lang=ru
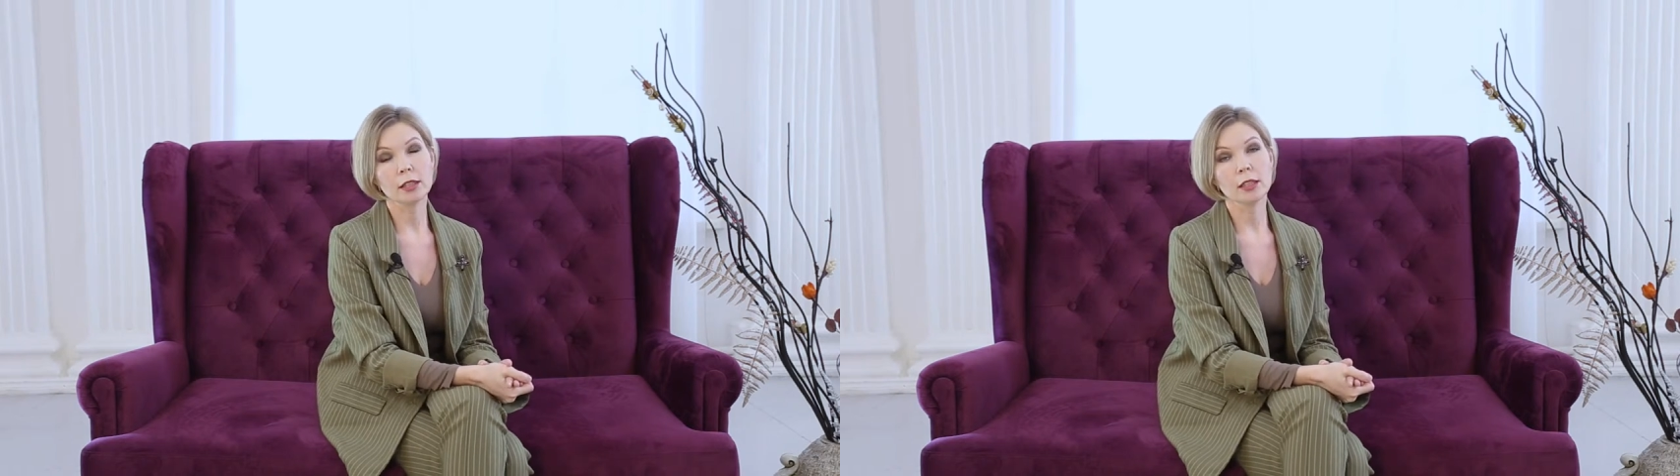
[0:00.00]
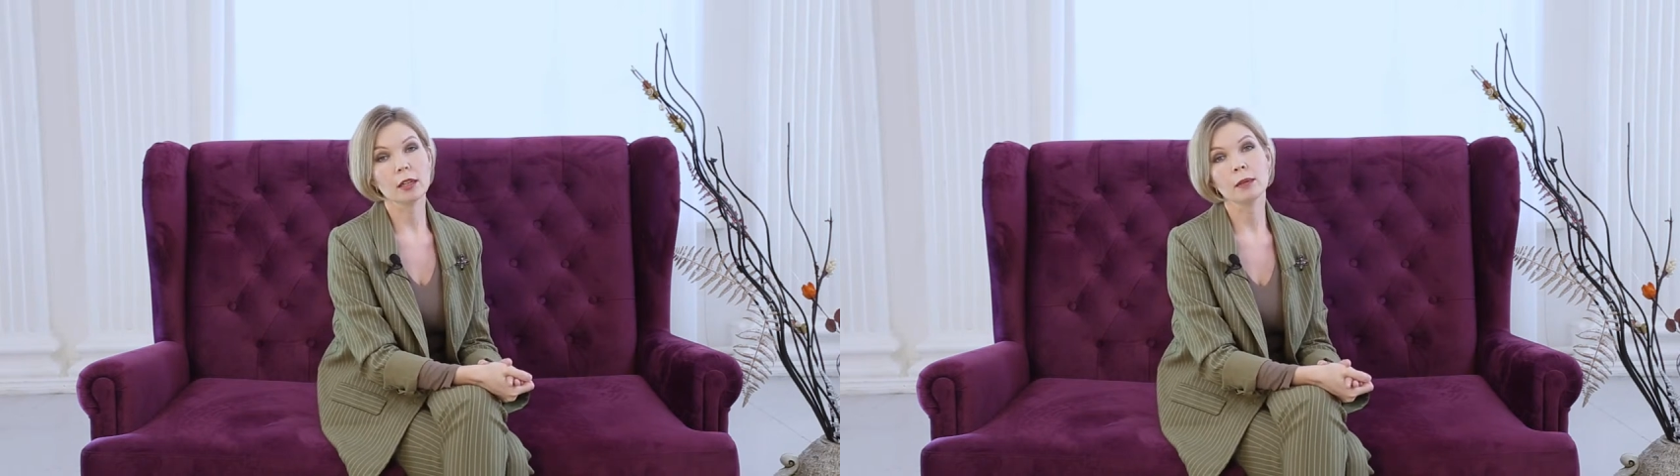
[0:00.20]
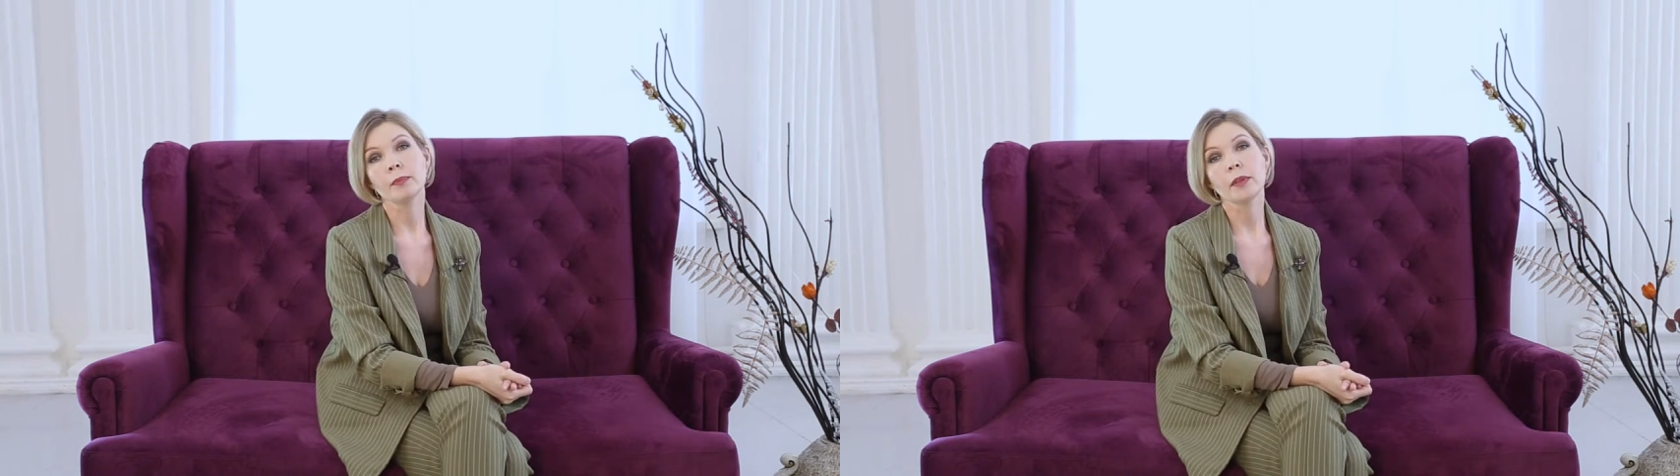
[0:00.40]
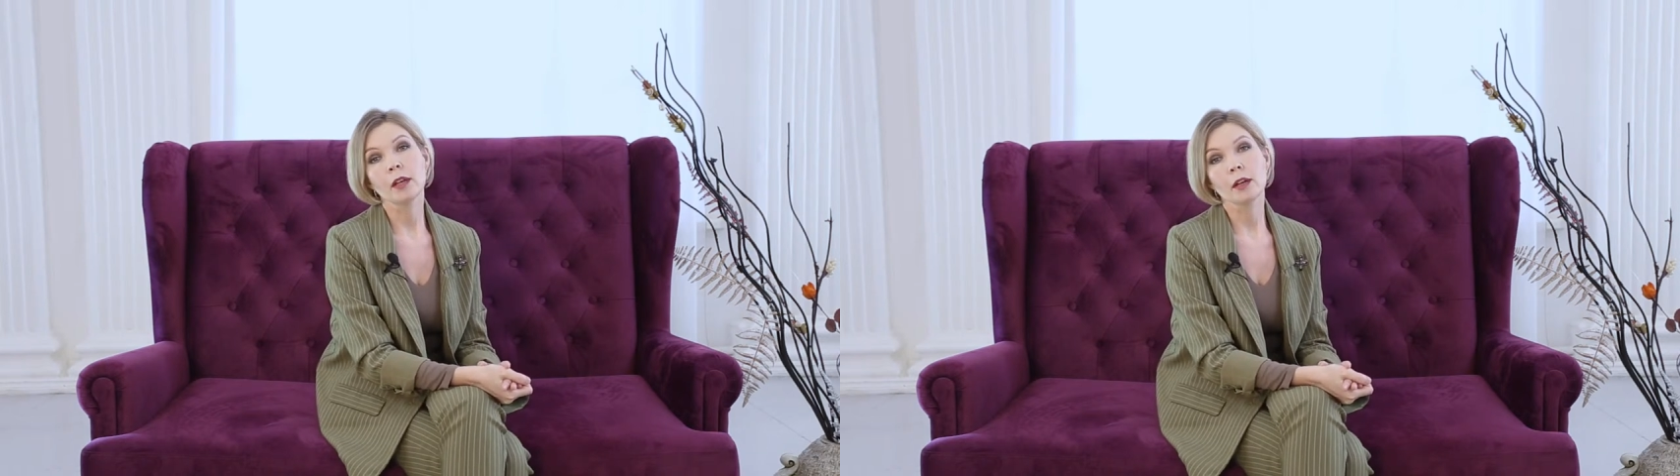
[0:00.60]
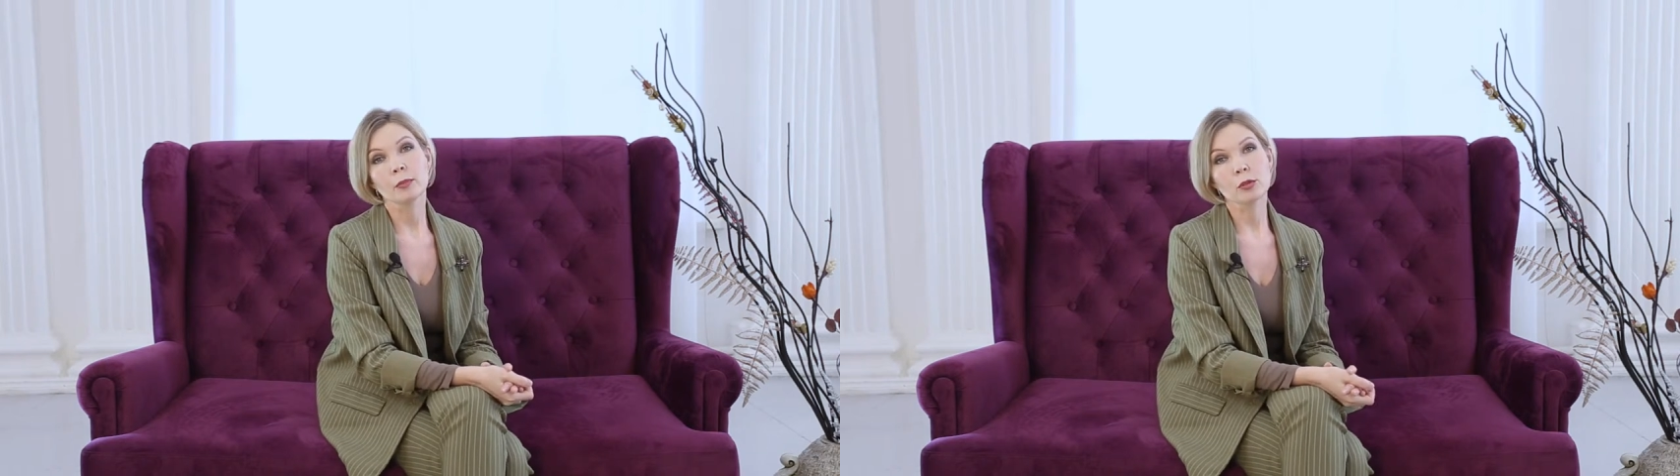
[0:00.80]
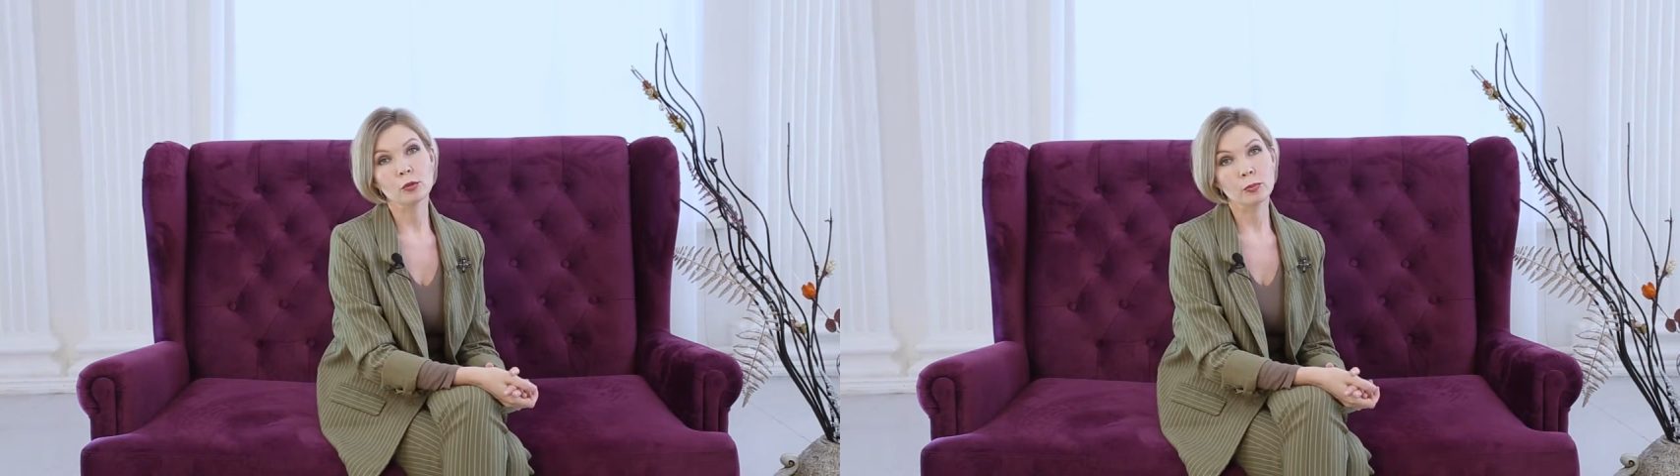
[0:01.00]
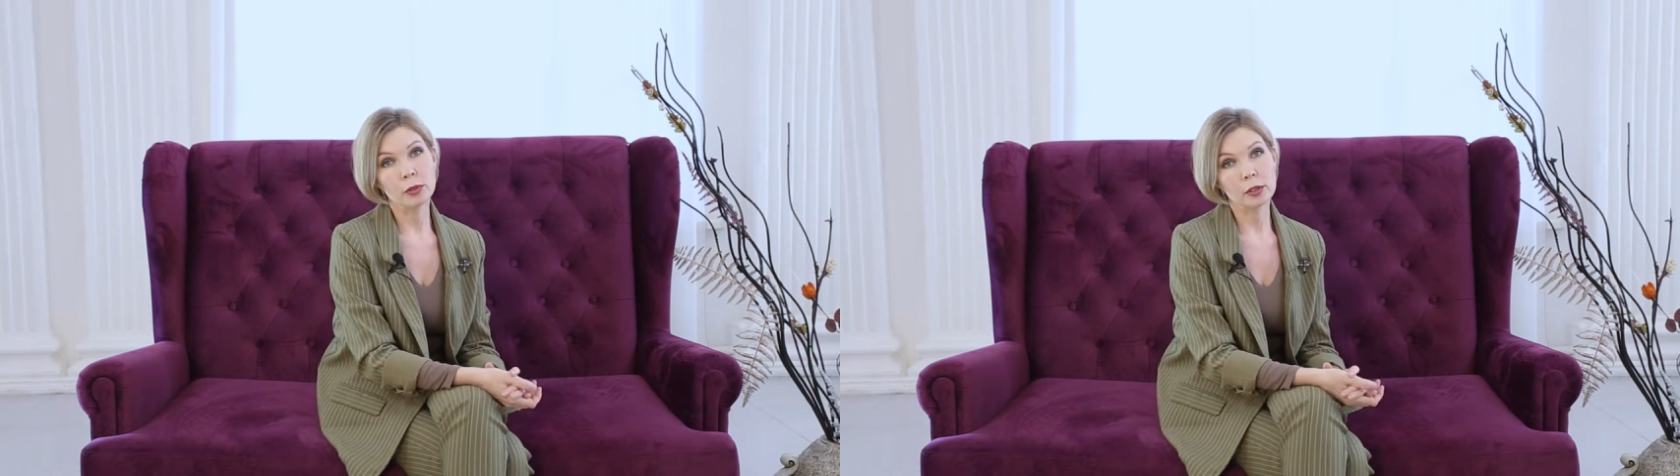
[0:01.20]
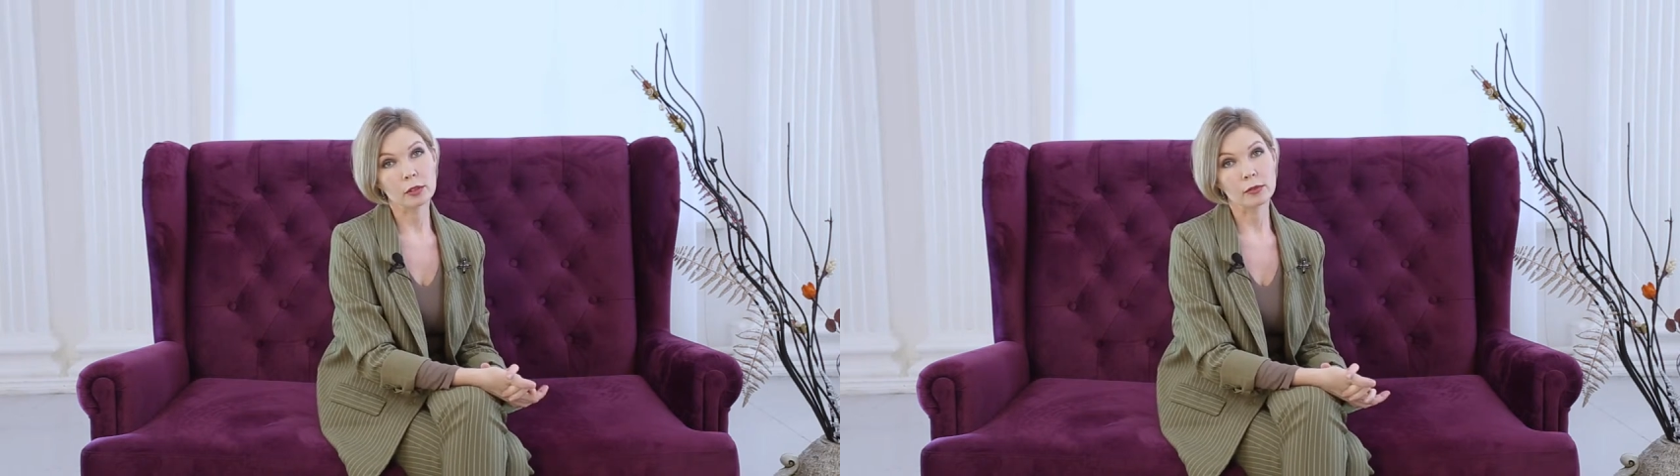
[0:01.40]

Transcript: Я поступила